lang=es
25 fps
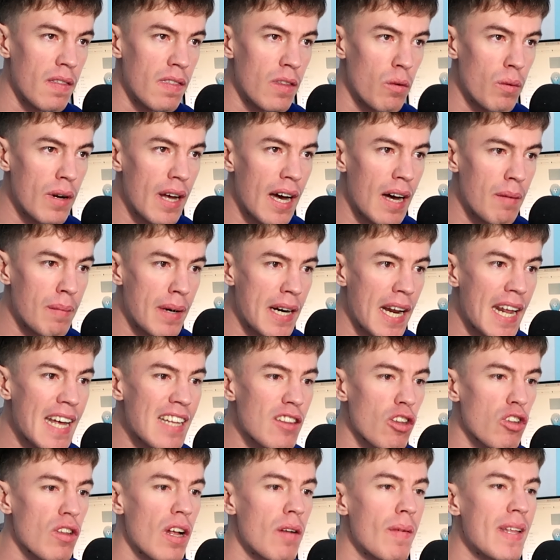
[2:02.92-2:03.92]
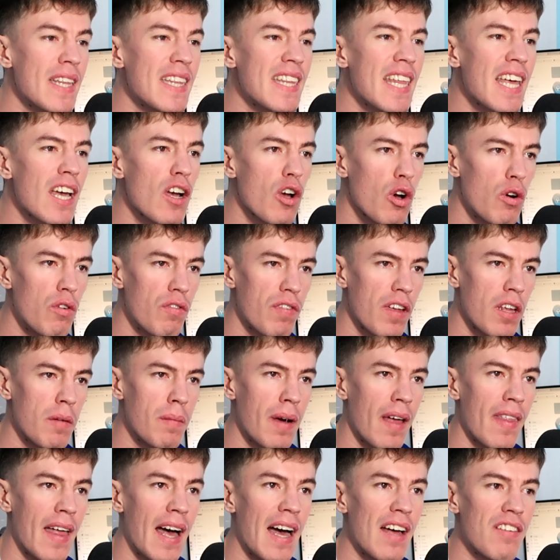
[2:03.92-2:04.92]
de una manera totalmente
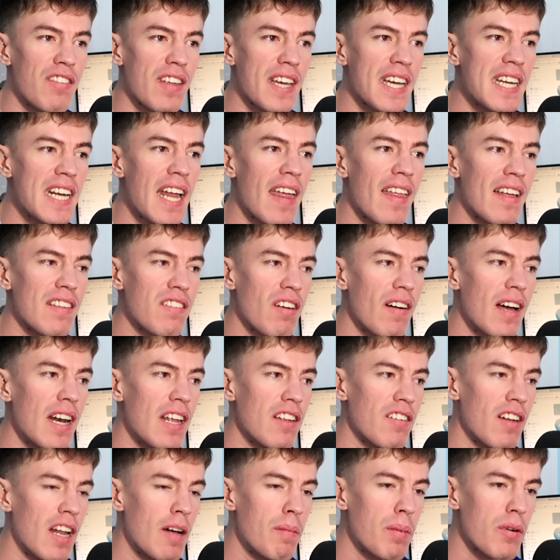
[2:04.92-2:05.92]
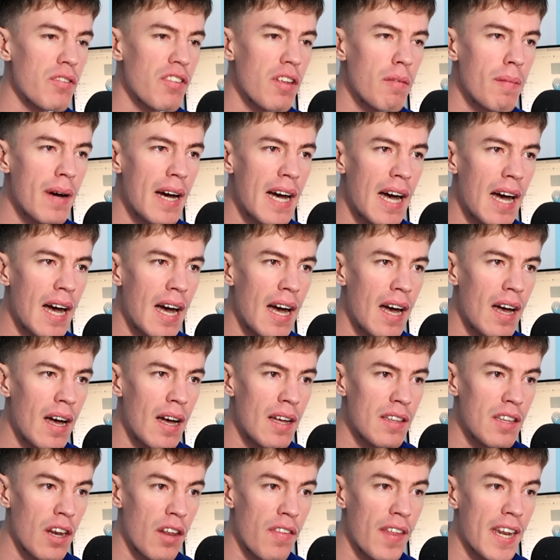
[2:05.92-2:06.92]
confirmada. Así que nada, chavales, la próxima
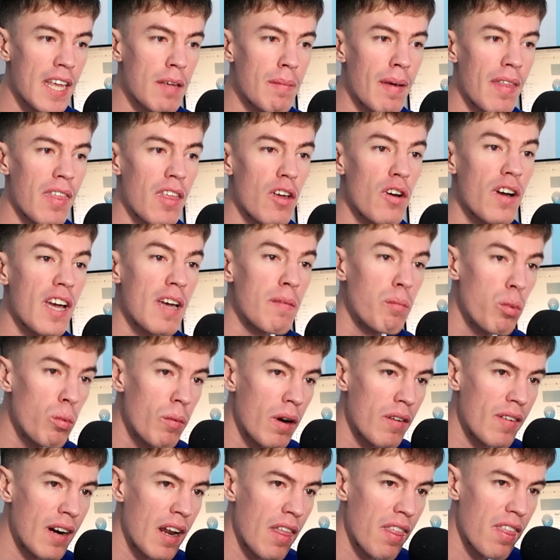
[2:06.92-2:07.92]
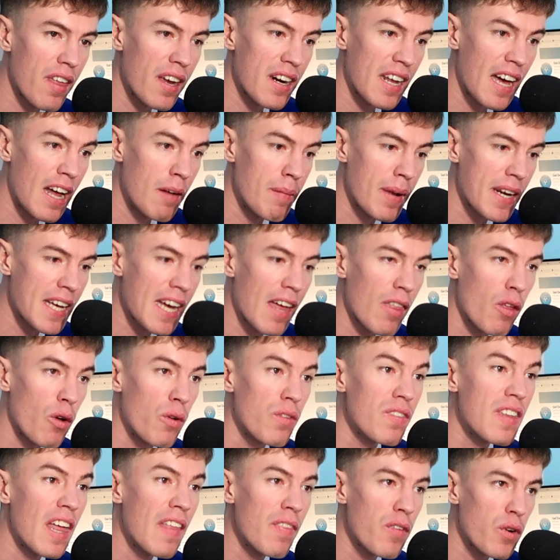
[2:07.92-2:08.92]
tercera equipación que Pumas va a lanzar al mercado
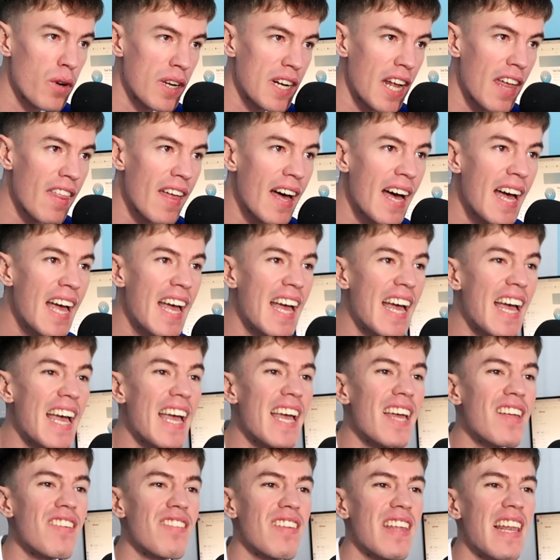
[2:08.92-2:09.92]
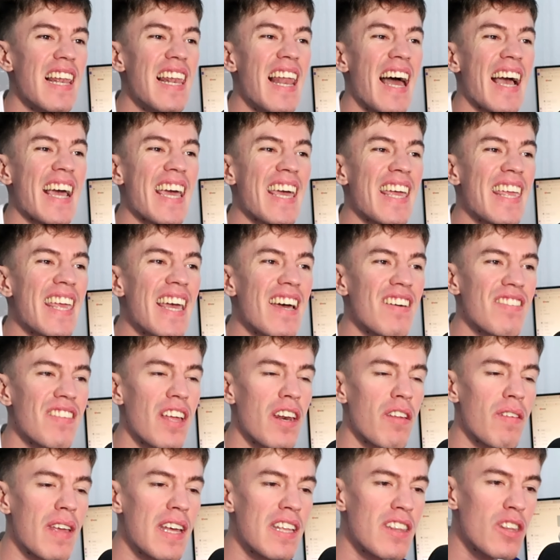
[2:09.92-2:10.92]
dentro de nada es la que ya estoy
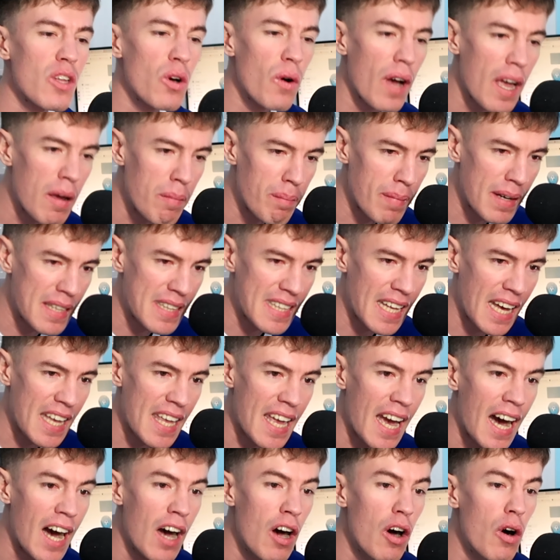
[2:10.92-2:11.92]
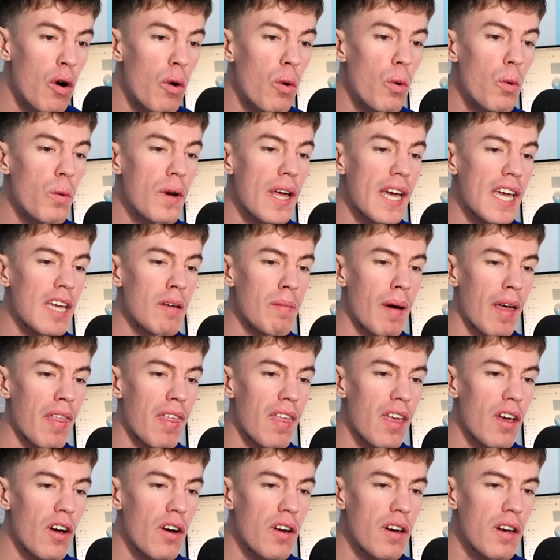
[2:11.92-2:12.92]
viendo en pantalla. Una
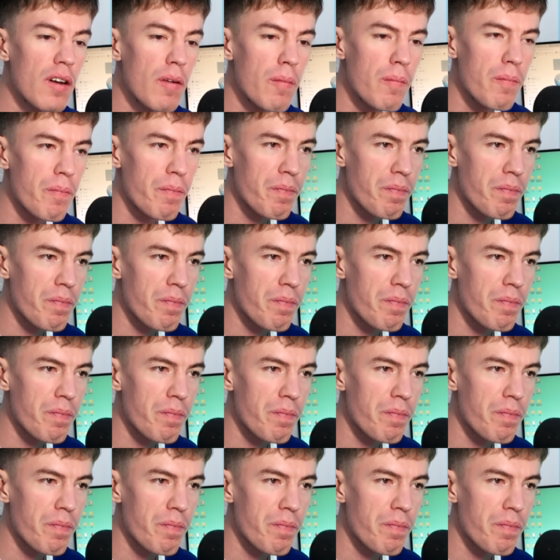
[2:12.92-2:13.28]
equipación